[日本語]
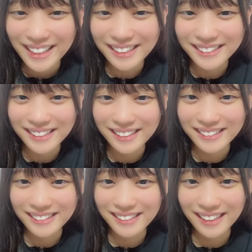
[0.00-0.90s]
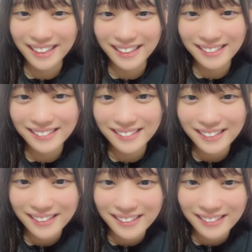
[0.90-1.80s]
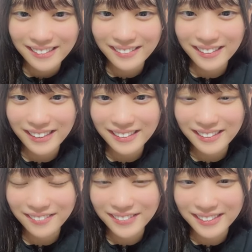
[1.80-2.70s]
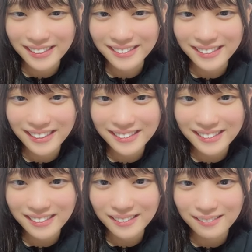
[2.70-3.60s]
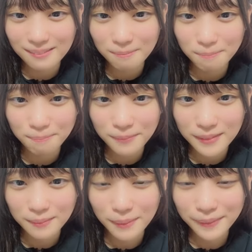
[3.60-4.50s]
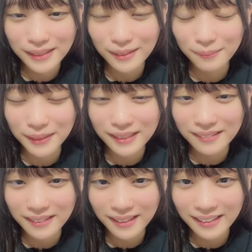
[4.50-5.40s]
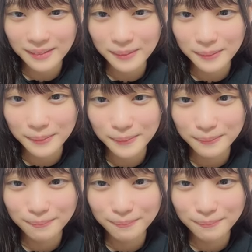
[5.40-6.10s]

恥ずかしいあれどのアシェのも好き嬉しいママさんのパネルないです